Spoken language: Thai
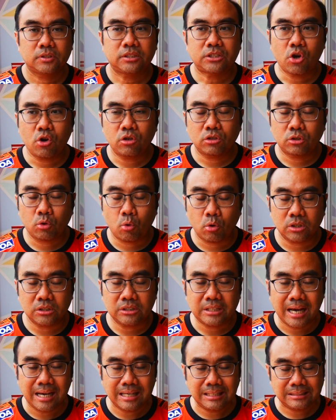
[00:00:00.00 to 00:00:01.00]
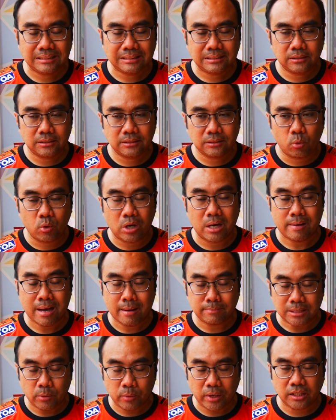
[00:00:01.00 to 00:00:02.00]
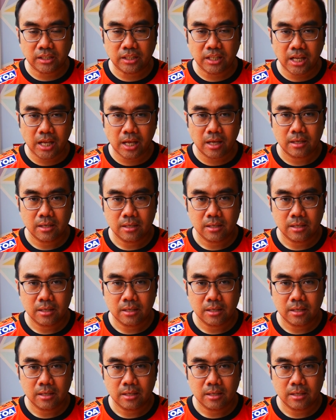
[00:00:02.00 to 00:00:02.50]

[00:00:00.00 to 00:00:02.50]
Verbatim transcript: ต้องทนใช้คุณภาพชีวิตที่